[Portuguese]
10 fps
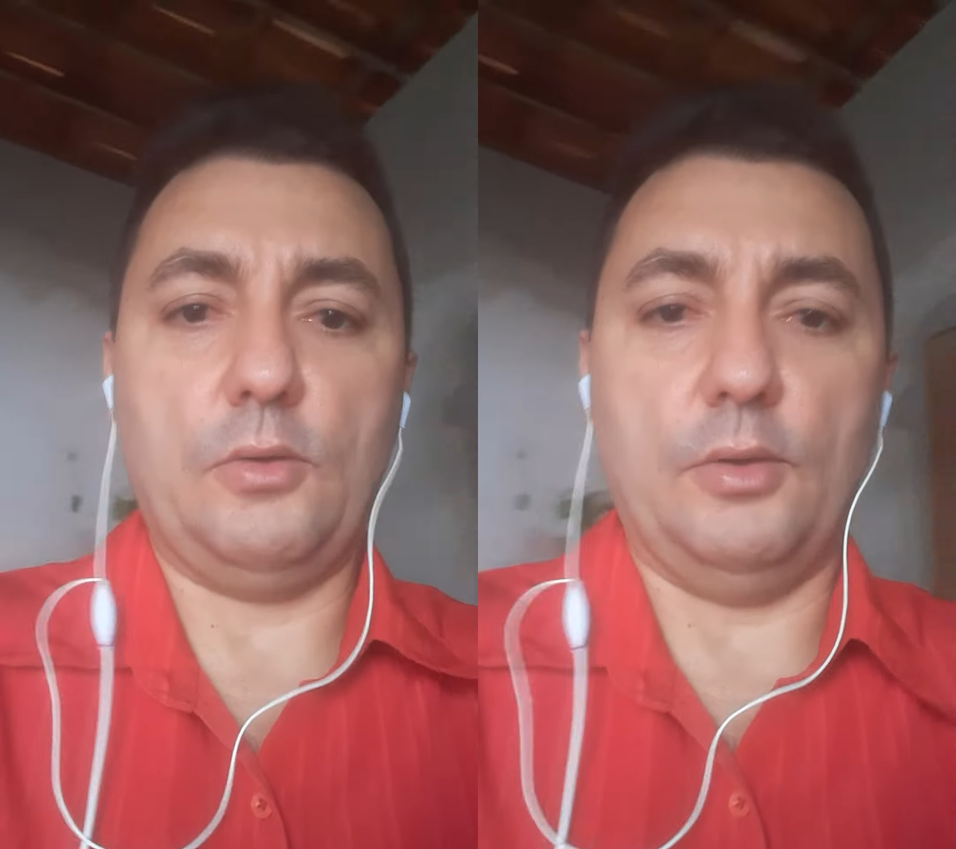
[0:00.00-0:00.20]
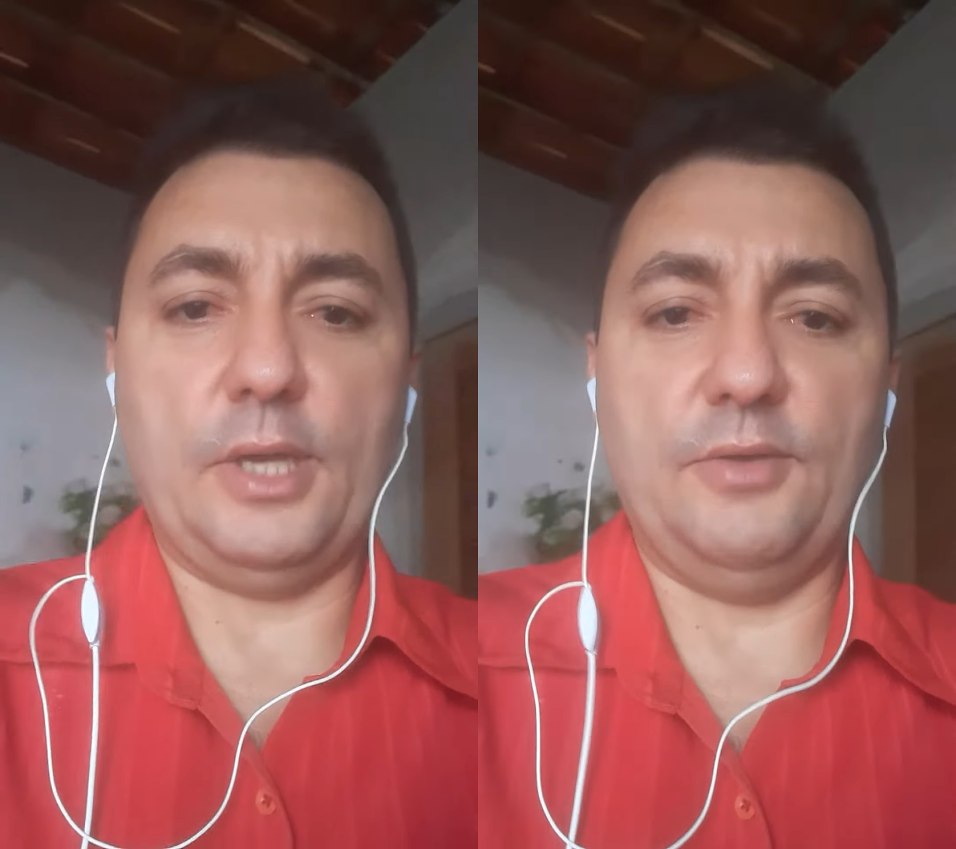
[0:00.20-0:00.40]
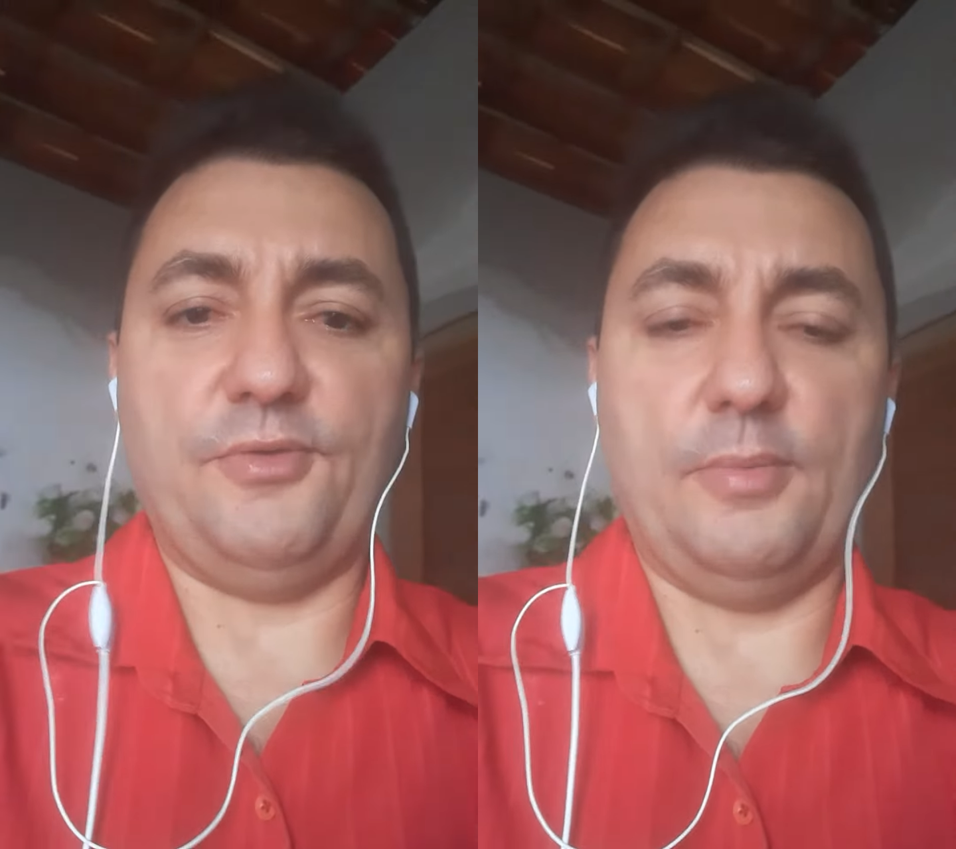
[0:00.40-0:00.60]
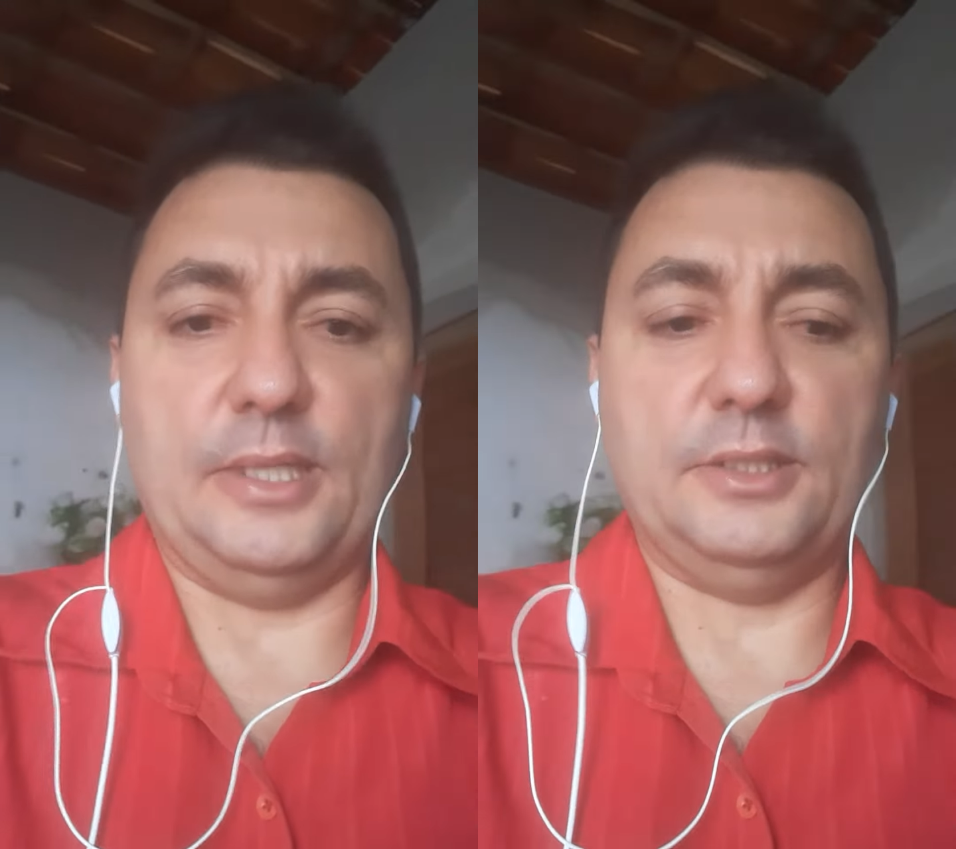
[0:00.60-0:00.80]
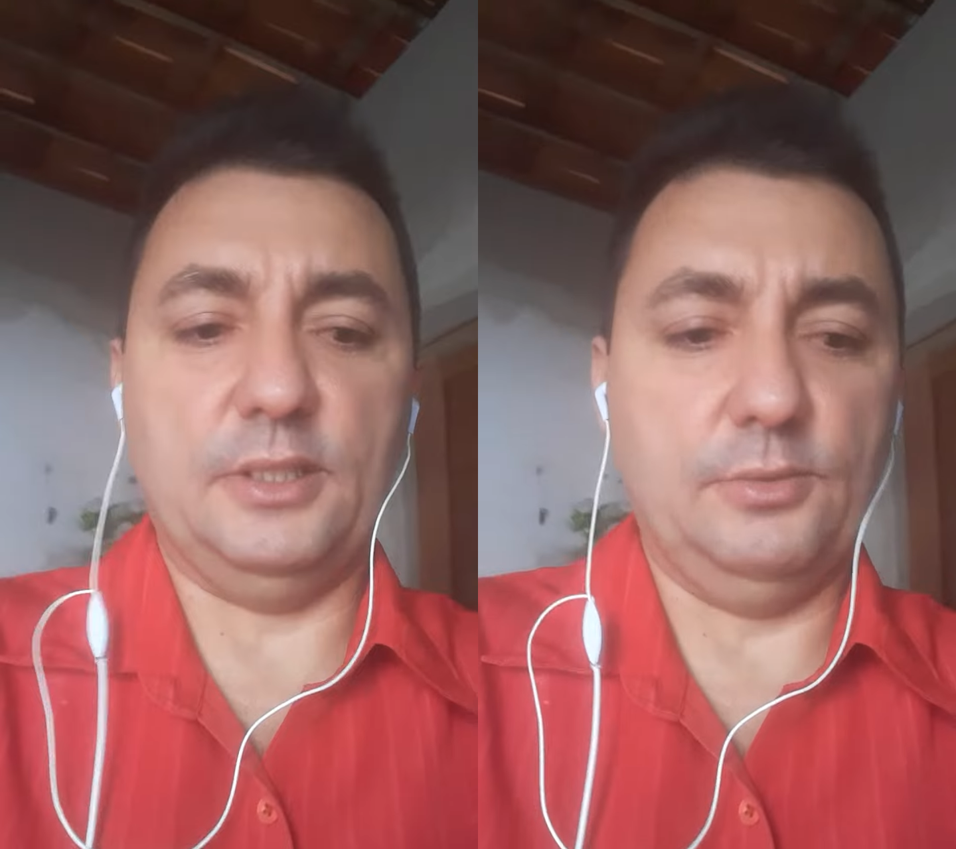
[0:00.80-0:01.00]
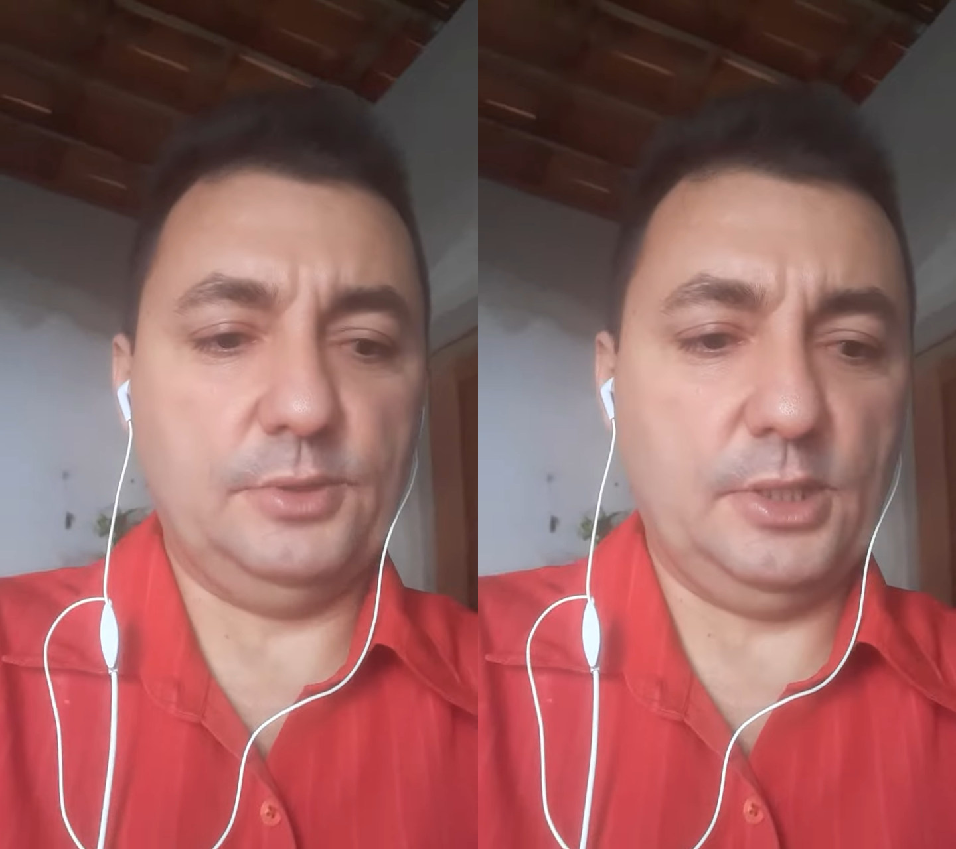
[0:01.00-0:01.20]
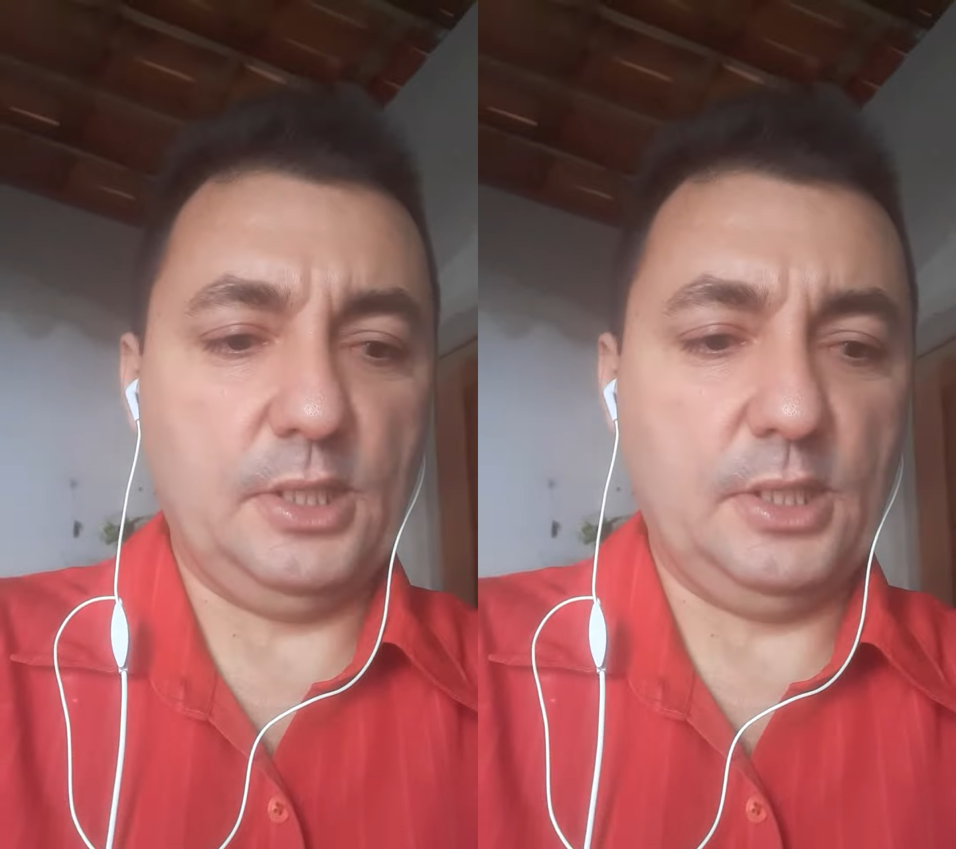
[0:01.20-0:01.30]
a qualquer informação de